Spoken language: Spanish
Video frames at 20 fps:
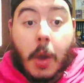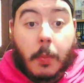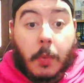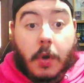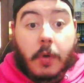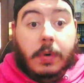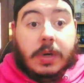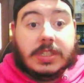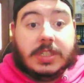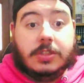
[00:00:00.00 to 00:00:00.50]

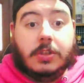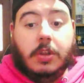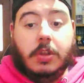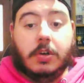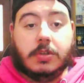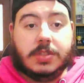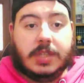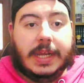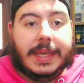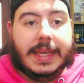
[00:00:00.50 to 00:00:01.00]
Muy buenas a
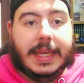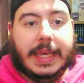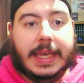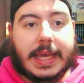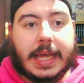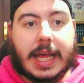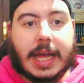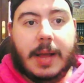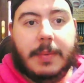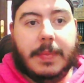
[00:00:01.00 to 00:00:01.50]
todos, aquí
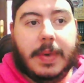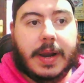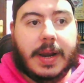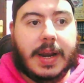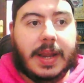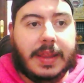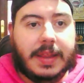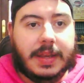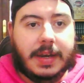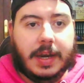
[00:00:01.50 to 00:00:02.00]

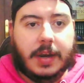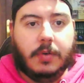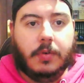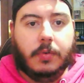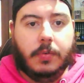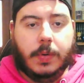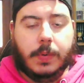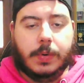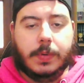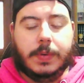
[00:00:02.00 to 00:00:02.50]
Kamaraden en
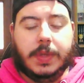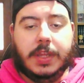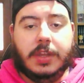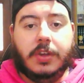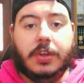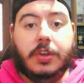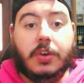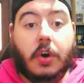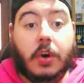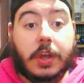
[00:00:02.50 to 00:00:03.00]
un nuevo vídeo
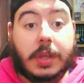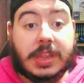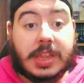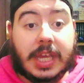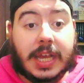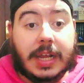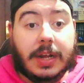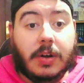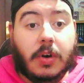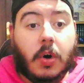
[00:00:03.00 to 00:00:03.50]
y hoy
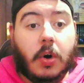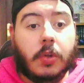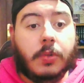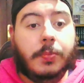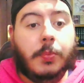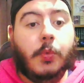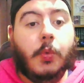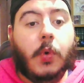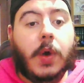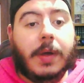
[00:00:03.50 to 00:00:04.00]
tengo
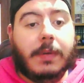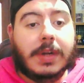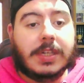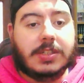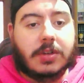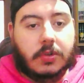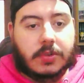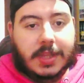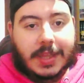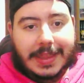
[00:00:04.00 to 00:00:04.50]
nuevas
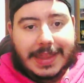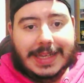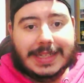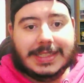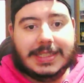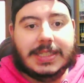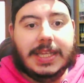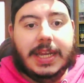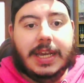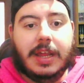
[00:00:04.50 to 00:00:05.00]

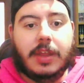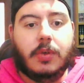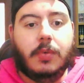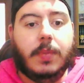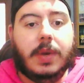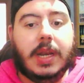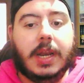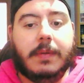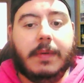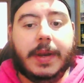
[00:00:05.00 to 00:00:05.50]
noticias de
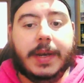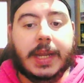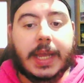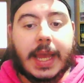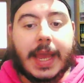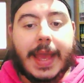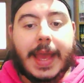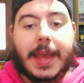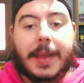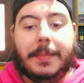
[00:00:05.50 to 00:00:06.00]
Inazuma Eleven
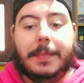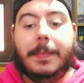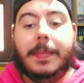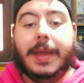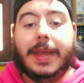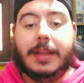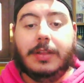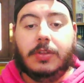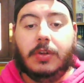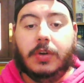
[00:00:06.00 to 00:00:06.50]

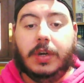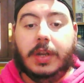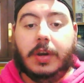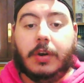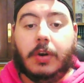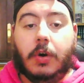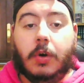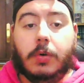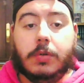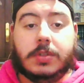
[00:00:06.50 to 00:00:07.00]
Victory
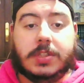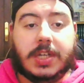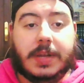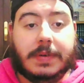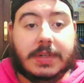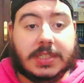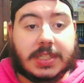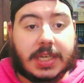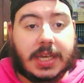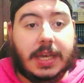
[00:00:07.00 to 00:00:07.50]
Road.
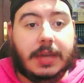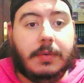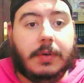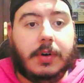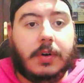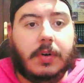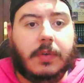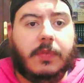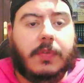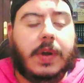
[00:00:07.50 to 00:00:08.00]
Sabéis que,
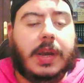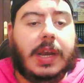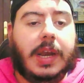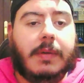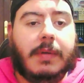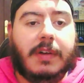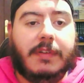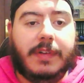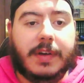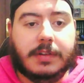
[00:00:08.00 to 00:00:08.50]
bueno, fue el
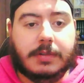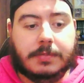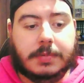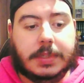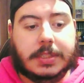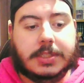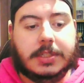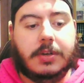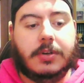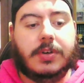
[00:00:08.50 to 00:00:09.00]
Level 5
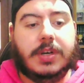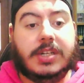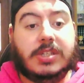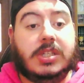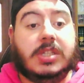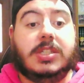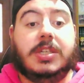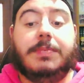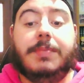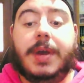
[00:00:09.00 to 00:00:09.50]
Vision
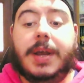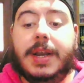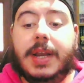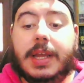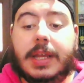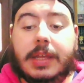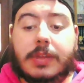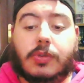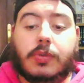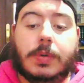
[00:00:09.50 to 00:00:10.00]
esta semana
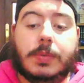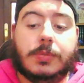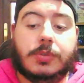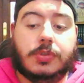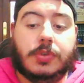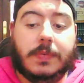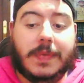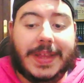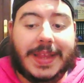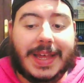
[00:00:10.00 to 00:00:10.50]
y tuvimos
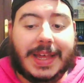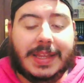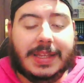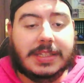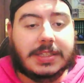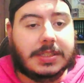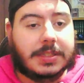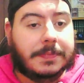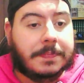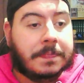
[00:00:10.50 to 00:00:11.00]
novedades,